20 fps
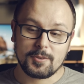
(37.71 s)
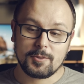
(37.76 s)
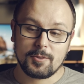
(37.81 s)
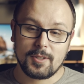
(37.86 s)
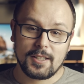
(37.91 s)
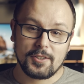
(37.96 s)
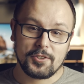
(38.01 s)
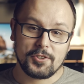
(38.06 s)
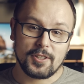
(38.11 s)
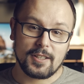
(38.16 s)

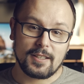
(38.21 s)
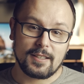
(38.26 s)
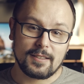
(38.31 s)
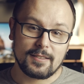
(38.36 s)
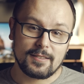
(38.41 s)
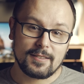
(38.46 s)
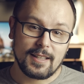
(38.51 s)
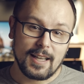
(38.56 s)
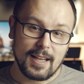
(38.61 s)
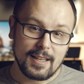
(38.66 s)
Słuchajcie,
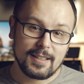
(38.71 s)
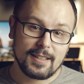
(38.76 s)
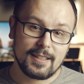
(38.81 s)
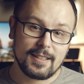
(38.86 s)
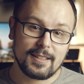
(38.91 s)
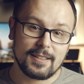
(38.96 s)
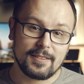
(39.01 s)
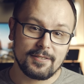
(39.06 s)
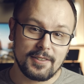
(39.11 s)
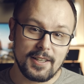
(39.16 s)
tak
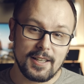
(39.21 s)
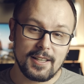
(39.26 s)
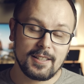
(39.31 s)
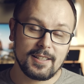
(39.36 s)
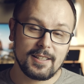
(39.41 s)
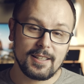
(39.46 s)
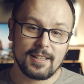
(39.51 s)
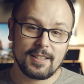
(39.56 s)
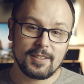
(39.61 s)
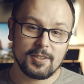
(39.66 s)

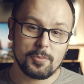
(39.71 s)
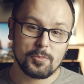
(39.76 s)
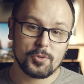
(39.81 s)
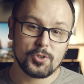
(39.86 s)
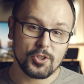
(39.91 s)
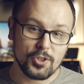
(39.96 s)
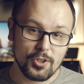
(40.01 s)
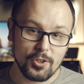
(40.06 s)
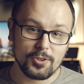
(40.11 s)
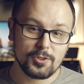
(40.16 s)
wielkiego
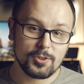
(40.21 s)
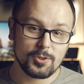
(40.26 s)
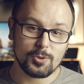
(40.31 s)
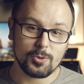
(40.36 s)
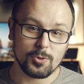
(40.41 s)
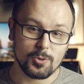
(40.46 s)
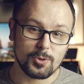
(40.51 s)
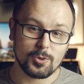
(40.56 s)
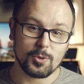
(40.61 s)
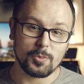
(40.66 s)

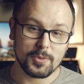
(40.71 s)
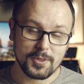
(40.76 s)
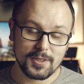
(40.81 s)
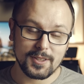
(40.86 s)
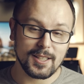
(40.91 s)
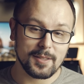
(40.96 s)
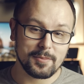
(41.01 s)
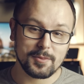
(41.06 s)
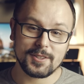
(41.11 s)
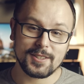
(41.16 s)
przyrostu
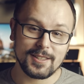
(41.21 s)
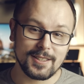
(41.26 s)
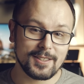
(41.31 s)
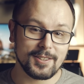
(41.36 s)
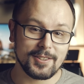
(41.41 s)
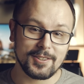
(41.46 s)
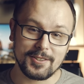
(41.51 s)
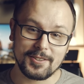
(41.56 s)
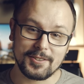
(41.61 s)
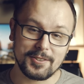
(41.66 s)
subskrypcji
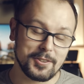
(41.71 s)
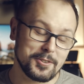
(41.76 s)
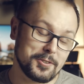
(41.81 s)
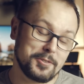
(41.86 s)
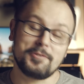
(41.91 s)
to no,